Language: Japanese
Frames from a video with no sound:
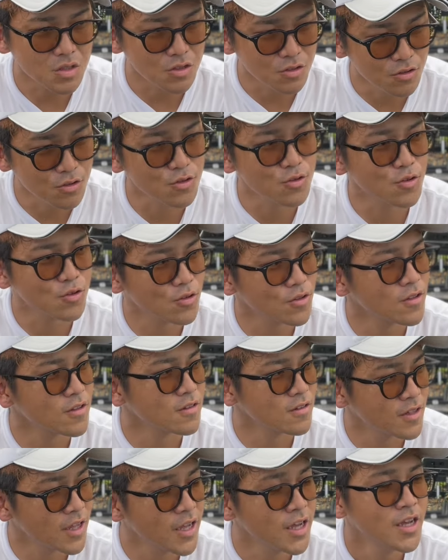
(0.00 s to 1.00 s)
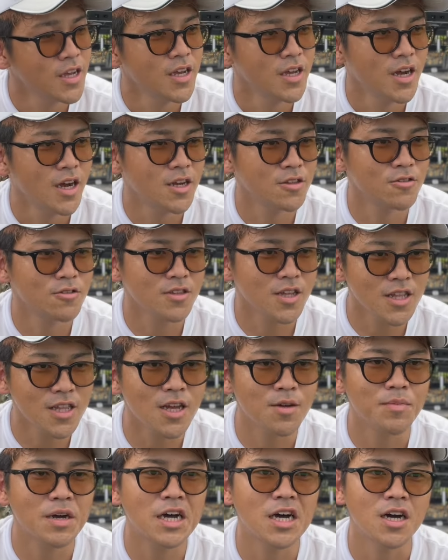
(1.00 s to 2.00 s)
いうことですね。あの、た
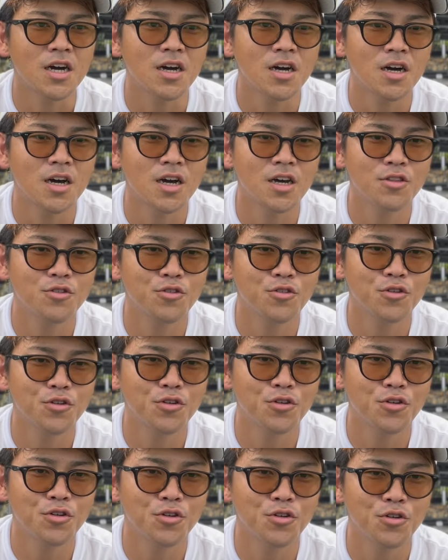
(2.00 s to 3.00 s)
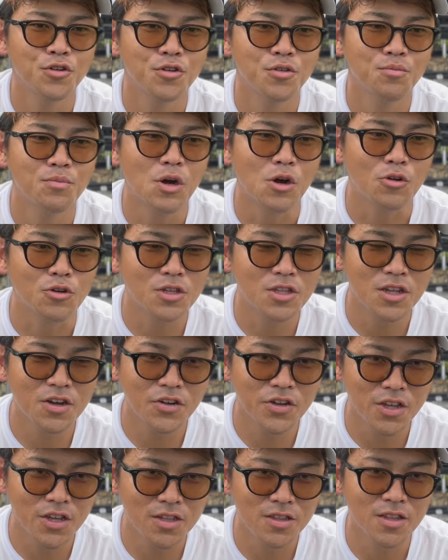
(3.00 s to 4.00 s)
だ、まあ、あのー、まあ、沖
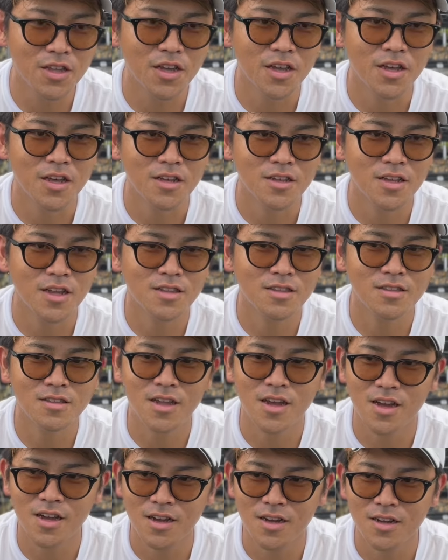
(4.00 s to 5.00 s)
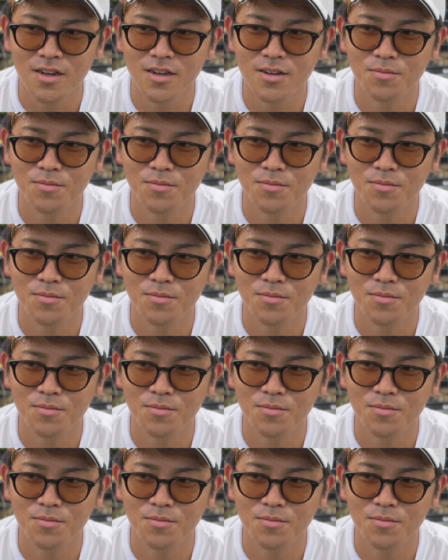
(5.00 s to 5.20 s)
縄県でやった、